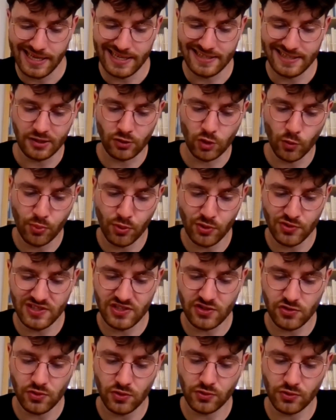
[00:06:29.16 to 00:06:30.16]
Et cette
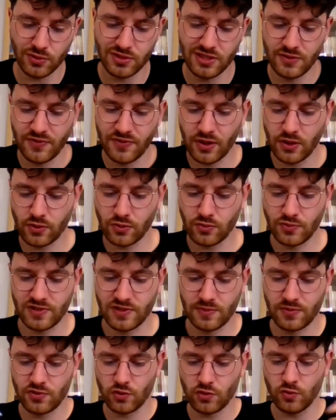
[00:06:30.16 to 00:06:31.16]
opposition entre différentes
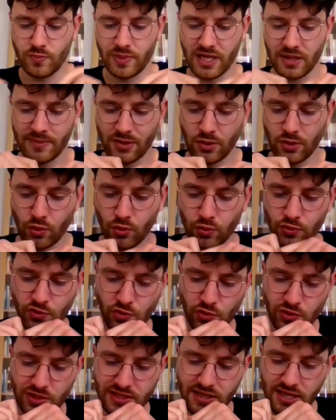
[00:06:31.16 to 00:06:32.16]
conceptions permet de
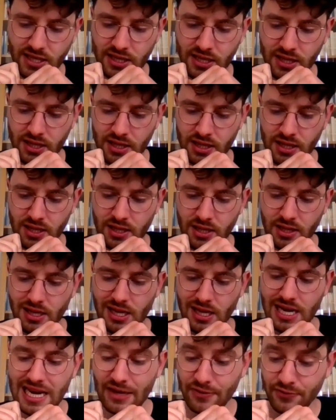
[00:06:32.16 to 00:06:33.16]
consolider
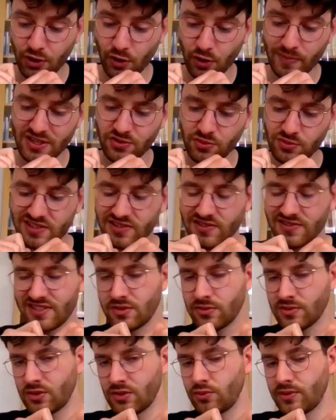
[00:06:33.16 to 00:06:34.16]
la formation des
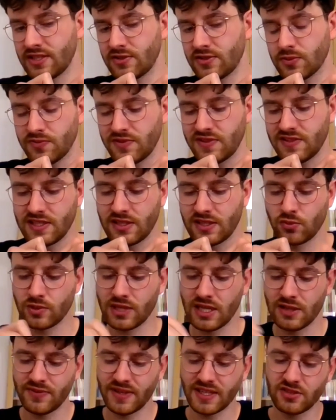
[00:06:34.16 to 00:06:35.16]
enseignants d'éducation physique.
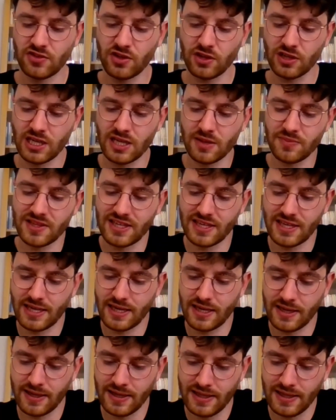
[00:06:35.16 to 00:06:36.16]
Donc un facteur quand même
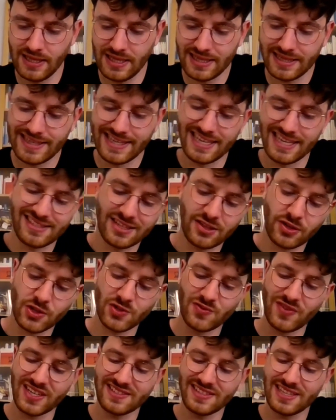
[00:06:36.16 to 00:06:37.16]
qui est, assez
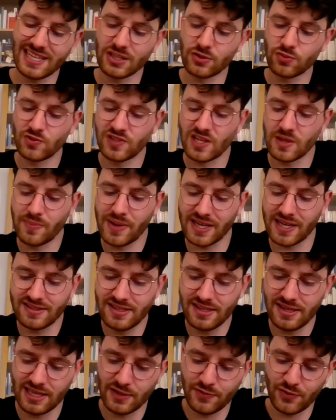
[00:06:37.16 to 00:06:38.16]
transversal à toutes ces
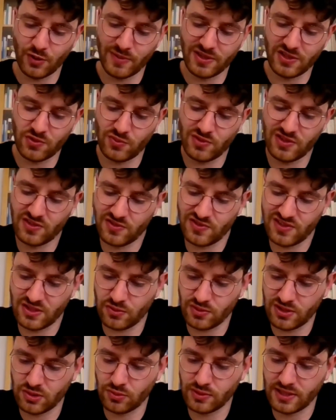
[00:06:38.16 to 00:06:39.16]
parties, à hein, la formation des
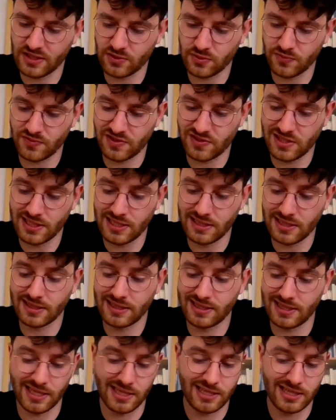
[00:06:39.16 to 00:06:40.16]
enseignants d'éducation physique
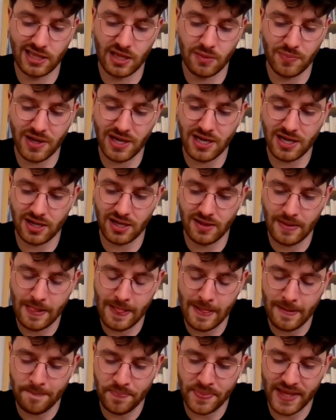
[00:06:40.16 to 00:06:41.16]
et qui n'est pas
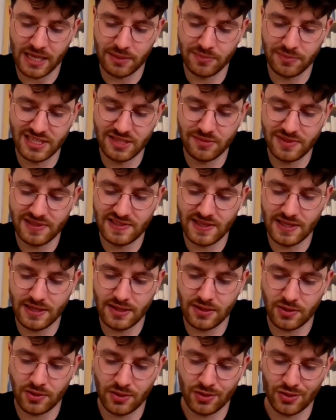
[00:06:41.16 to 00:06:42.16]
à
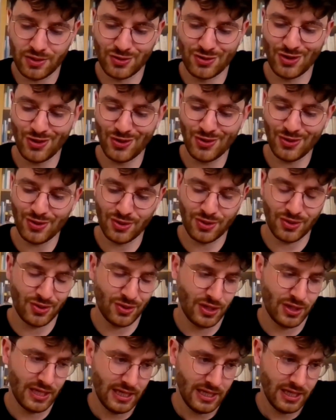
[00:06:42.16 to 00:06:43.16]
minimiser euh, dans,
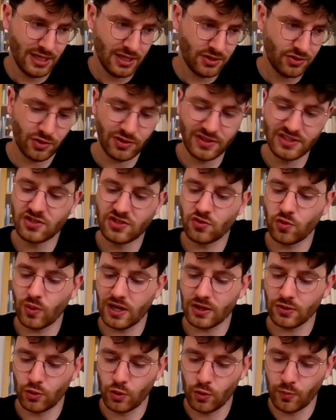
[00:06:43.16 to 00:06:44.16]
euh, dans
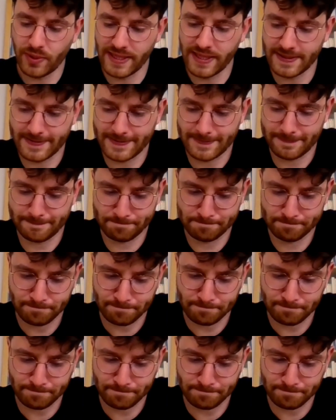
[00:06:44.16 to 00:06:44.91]
l'histoire de l'EPS.